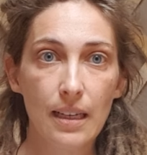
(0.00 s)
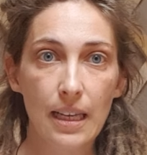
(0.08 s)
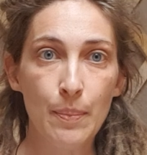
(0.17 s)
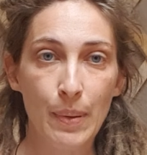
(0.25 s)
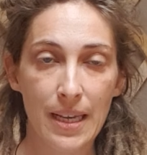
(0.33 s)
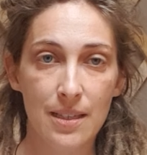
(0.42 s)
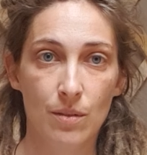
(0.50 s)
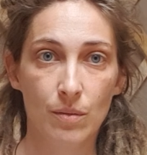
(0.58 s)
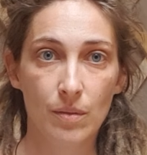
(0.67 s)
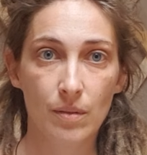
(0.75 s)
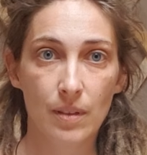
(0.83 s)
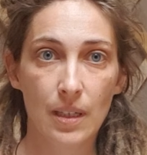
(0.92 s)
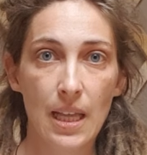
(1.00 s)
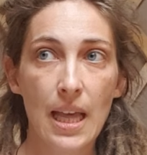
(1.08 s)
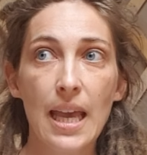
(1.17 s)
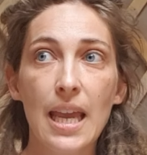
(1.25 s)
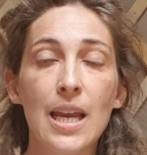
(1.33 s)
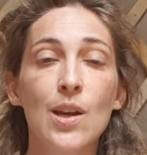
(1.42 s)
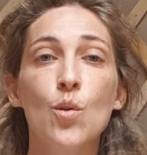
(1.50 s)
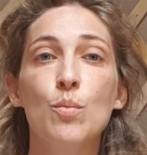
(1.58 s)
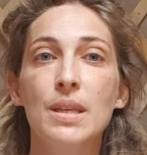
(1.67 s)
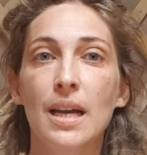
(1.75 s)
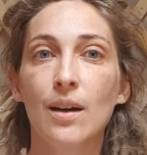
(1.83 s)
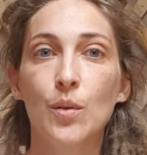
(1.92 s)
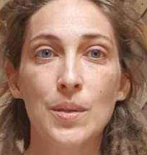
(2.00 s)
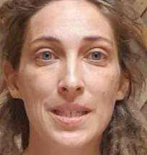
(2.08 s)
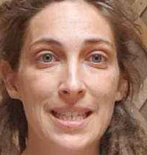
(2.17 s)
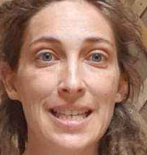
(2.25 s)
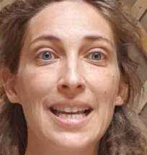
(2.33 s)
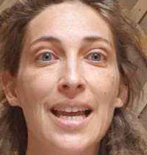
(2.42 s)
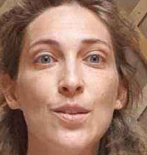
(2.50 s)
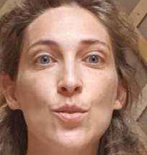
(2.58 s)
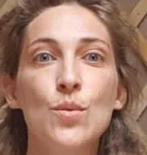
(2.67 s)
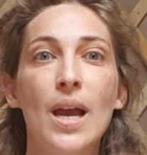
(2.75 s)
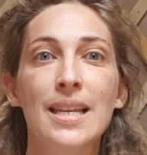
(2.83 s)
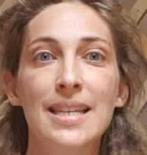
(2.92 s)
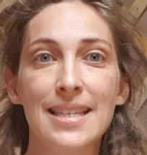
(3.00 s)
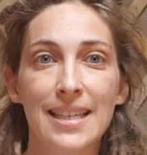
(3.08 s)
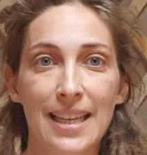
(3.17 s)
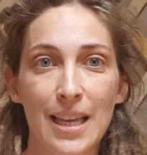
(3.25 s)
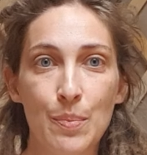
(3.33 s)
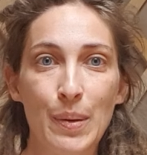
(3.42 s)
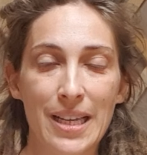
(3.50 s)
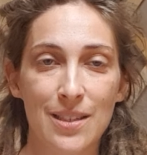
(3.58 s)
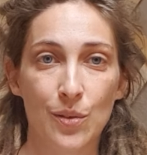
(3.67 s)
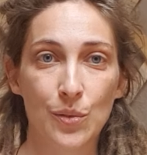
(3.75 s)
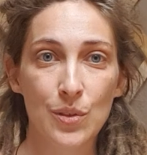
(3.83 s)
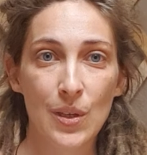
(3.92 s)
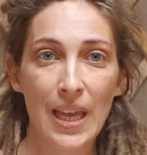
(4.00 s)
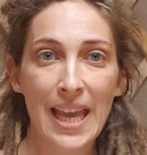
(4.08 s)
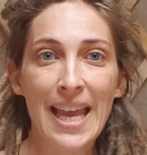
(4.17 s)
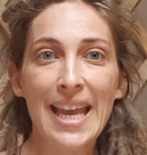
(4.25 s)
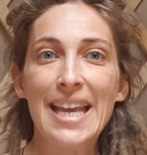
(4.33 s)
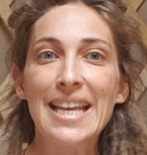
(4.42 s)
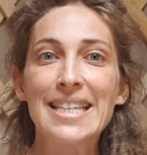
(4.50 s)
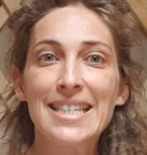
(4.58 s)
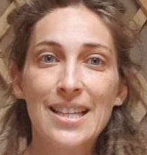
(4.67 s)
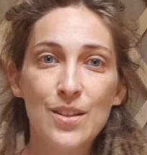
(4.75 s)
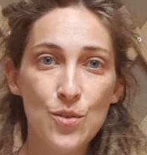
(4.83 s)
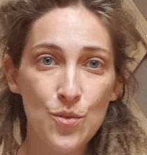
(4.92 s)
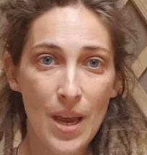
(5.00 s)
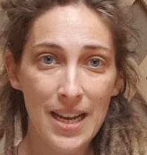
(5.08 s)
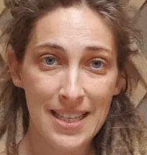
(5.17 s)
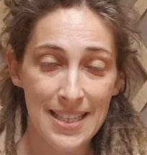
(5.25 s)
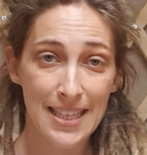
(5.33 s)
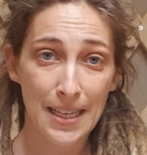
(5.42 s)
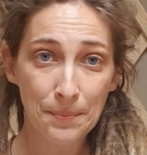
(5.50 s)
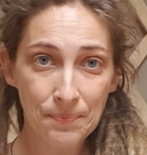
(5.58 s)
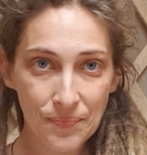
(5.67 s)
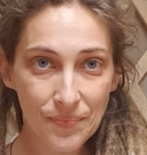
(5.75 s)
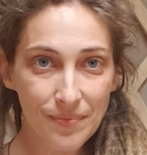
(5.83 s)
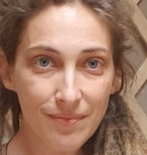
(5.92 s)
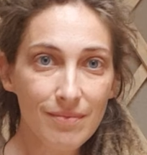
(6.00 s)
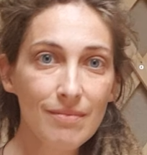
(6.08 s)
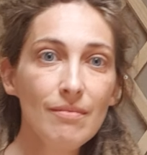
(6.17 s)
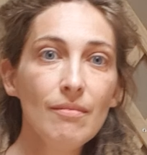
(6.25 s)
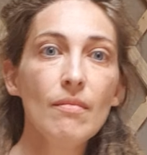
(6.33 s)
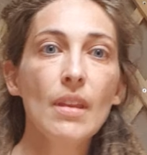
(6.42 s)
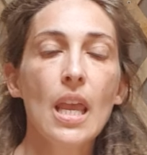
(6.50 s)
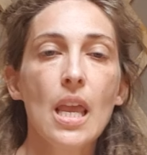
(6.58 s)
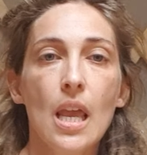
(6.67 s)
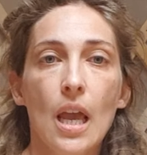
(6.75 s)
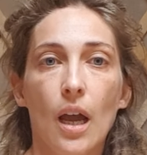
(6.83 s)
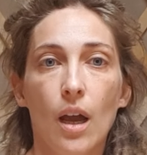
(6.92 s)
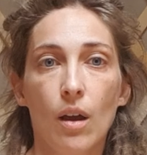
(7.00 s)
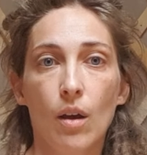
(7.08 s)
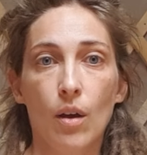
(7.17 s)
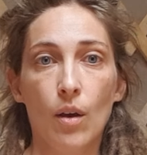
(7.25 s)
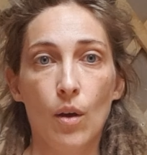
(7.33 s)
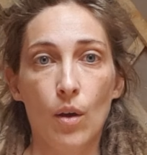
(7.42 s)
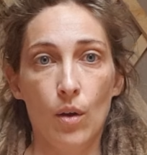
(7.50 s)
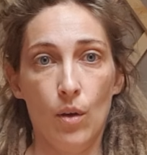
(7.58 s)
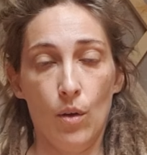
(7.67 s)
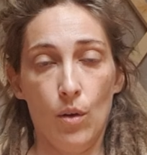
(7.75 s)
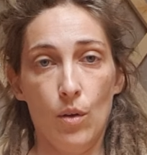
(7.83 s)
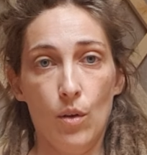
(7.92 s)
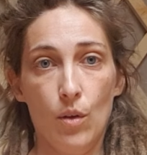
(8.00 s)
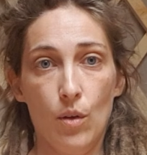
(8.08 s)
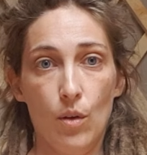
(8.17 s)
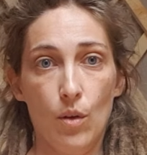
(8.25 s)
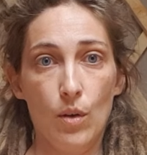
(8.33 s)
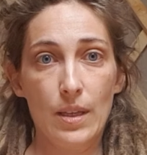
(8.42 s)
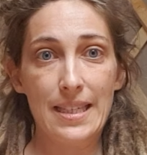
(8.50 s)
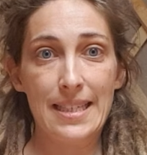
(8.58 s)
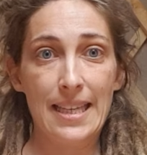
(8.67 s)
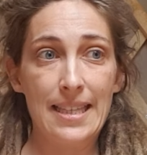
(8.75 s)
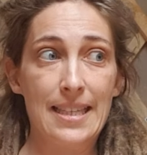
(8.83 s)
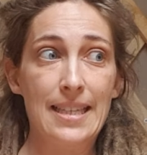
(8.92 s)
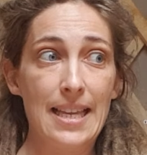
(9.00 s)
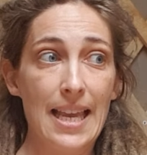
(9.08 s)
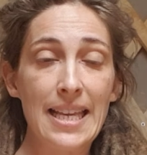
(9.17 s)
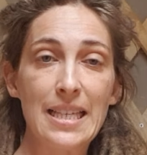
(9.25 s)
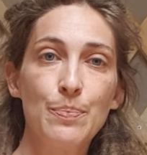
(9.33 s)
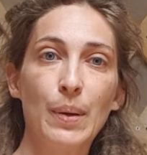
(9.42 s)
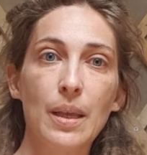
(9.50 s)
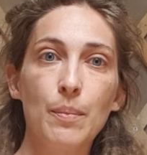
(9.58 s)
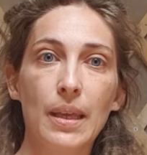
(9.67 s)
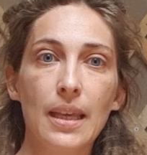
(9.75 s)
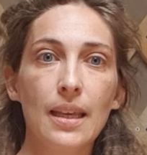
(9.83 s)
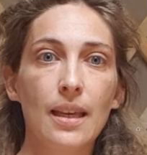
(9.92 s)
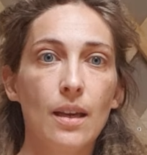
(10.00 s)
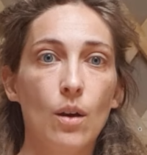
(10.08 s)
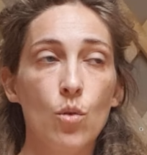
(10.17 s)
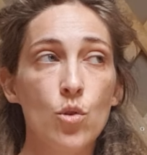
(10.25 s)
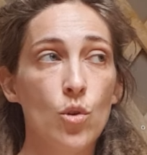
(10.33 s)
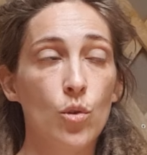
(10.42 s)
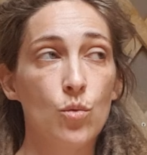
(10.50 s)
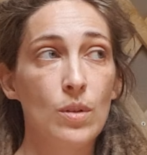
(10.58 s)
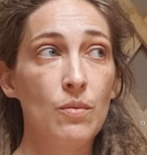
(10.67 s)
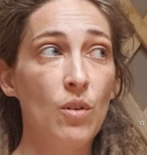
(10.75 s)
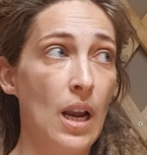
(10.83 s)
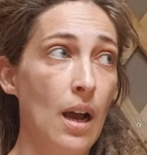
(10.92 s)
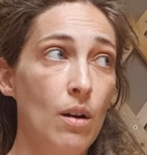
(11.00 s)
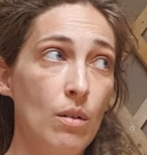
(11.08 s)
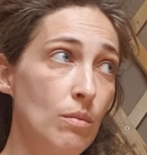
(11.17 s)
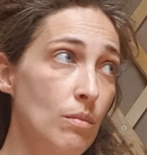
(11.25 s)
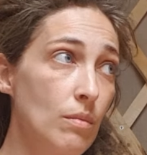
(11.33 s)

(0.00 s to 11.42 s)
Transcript: est présent. Et le bien aussi. La dualité est présente. Et cette dualité euh, s'est exprimée aujourd'hui. Voilà,